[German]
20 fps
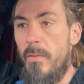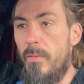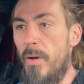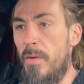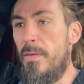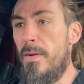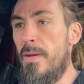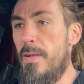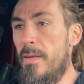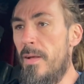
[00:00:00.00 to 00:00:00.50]

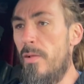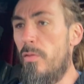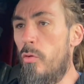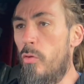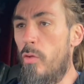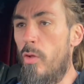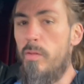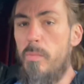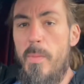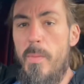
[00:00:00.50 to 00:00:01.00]
Wann finde ich
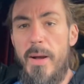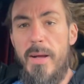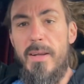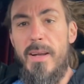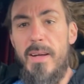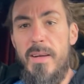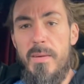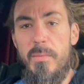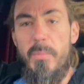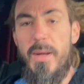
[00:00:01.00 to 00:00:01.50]
also sonst mal
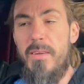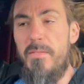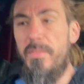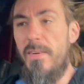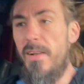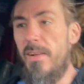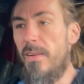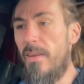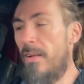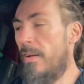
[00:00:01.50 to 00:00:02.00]
Gedanken, meine
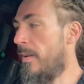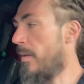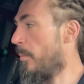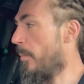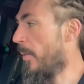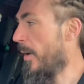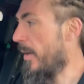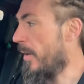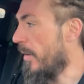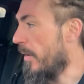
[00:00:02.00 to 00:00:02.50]
Welt,
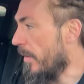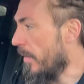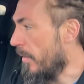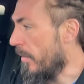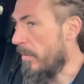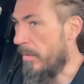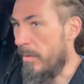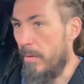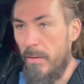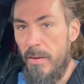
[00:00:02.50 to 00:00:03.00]
äh, meine,
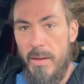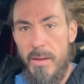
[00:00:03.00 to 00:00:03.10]
äh,